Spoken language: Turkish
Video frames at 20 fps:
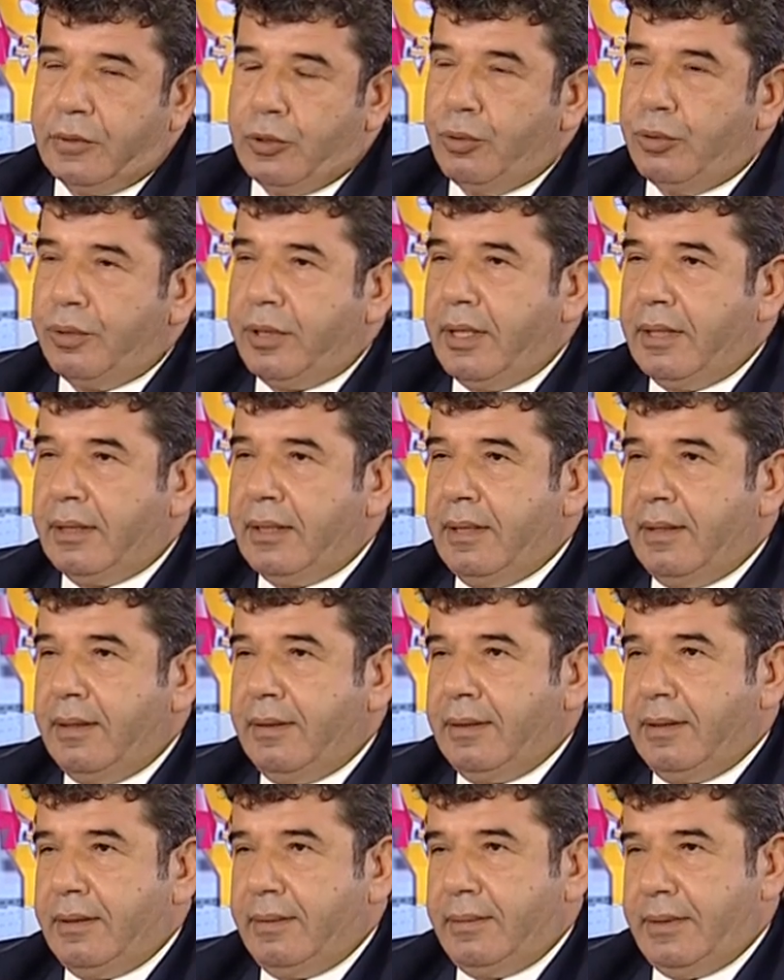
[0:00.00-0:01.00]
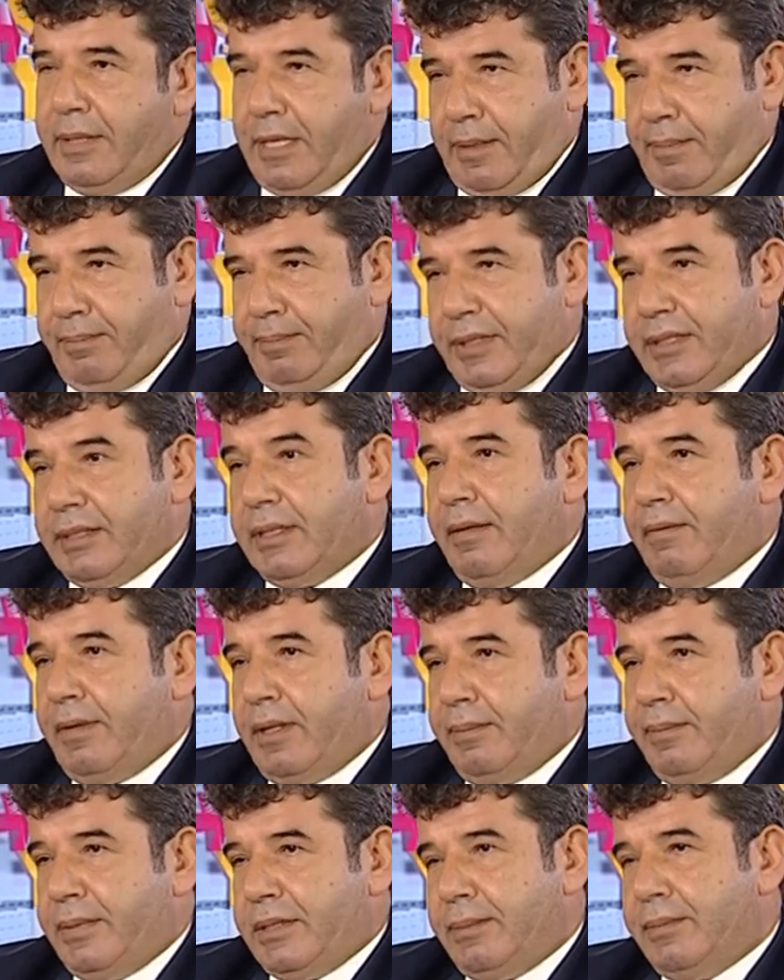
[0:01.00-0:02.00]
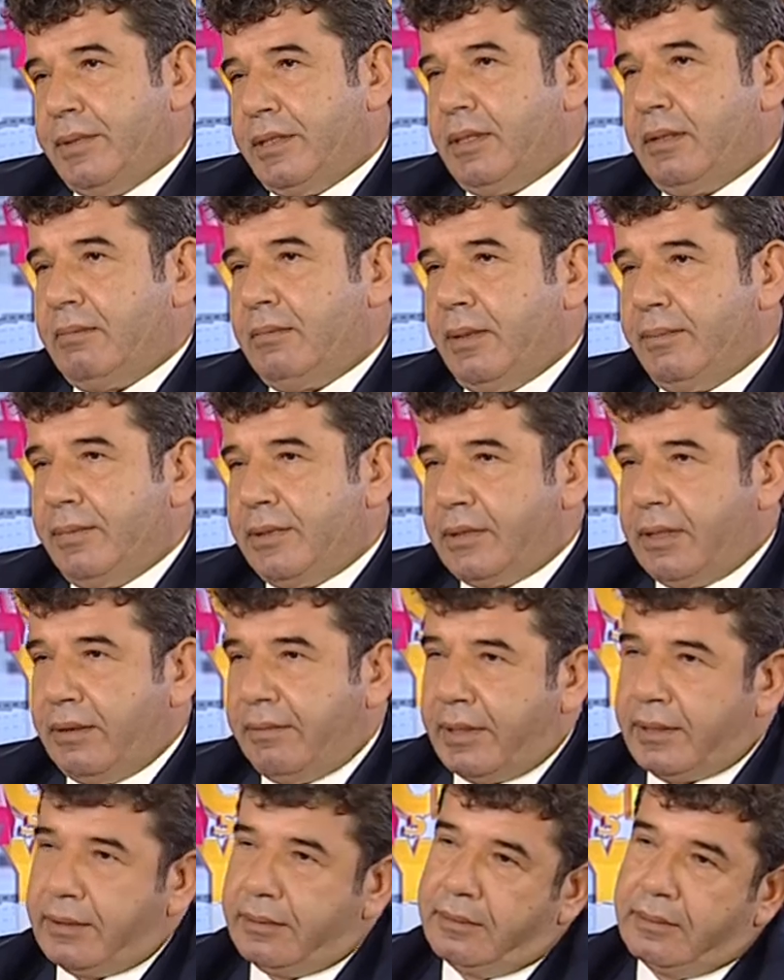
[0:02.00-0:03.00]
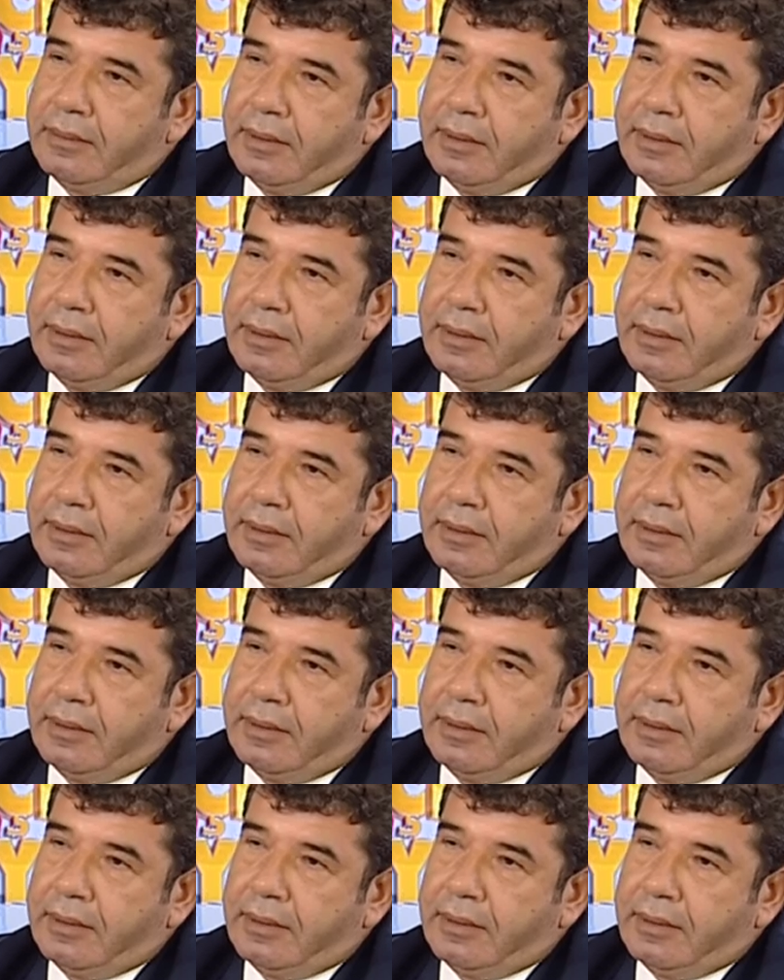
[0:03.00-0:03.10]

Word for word: Türkiye'de tek bizde var, bizim işletmemizde var.